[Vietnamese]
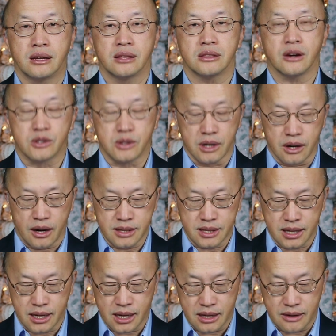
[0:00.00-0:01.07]
thật ra là hỏi
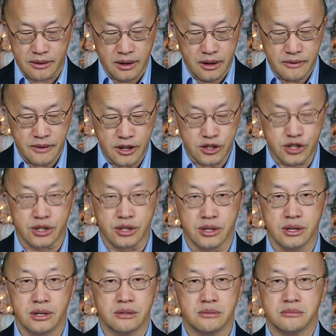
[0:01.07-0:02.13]
chị hả đều vâng
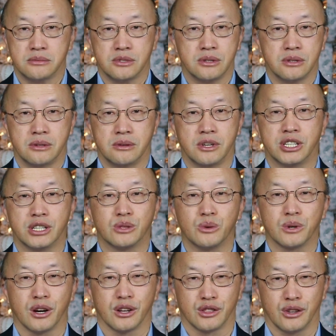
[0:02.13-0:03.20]
chứ giữ chuyện tôi
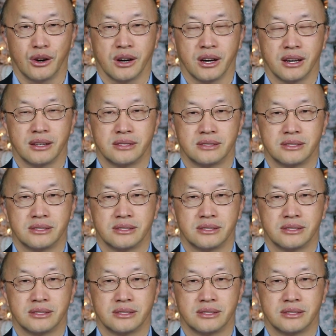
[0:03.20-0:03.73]
có tòa ha